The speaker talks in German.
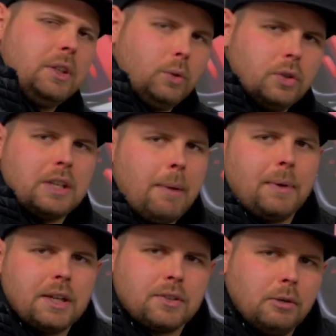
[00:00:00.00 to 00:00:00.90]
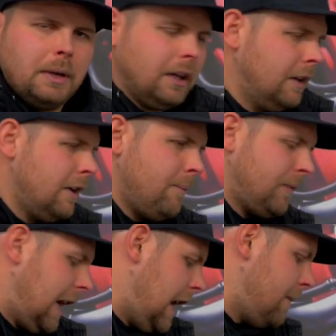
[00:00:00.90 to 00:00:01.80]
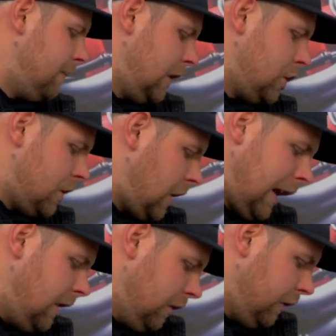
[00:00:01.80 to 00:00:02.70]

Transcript: sind Gussabgaskrümmer. Haben entscheidende